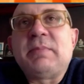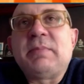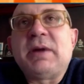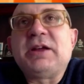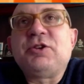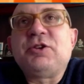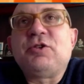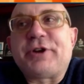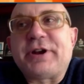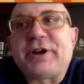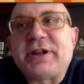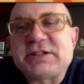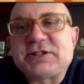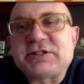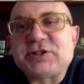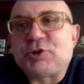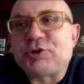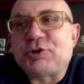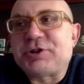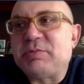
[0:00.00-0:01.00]
Ma io vorrei
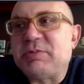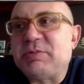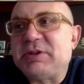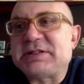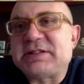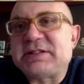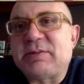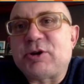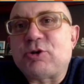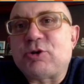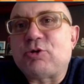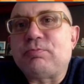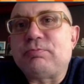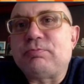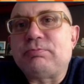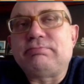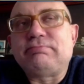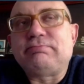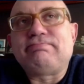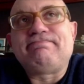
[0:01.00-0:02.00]
essere ottimista, ma è
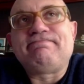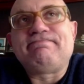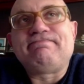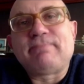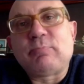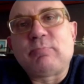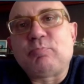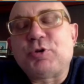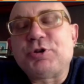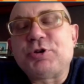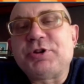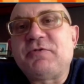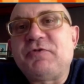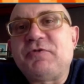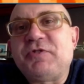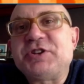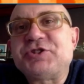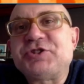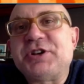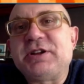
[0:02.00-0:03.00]
un po'
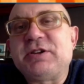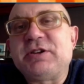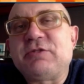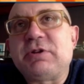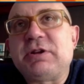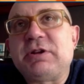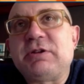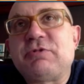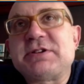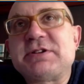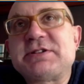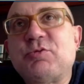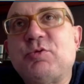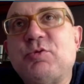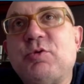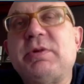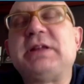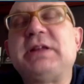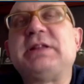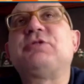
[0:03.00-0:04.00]
difficile in, in questo
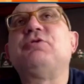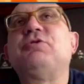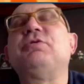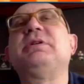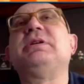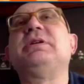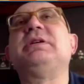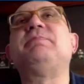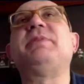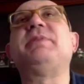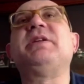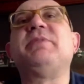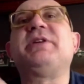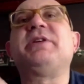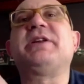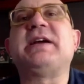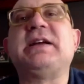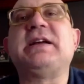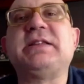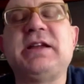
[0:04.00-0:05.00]
momento. I, per i
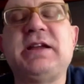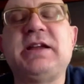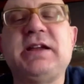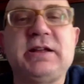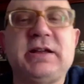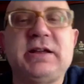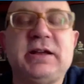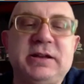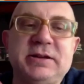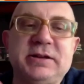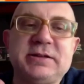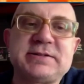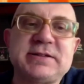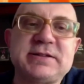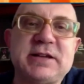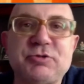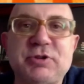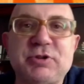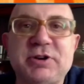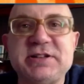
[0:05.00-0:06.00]
mercati è
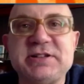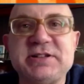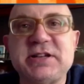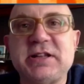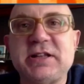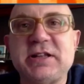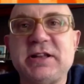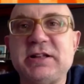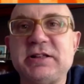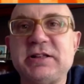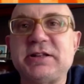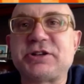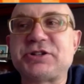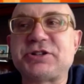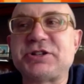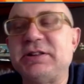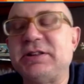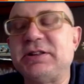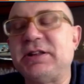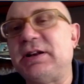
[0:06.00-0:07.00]
iniziato all'insegna
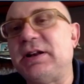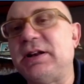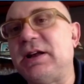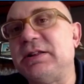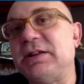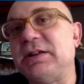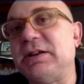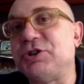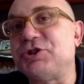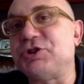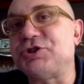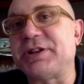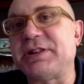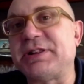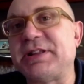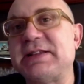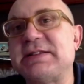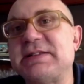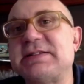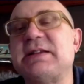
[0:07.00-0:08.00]

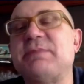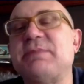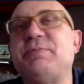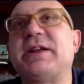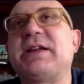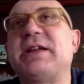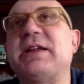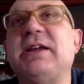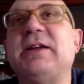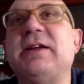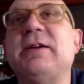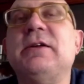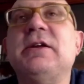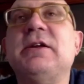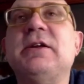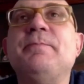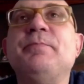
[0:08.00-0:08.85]
dell'incertezza perché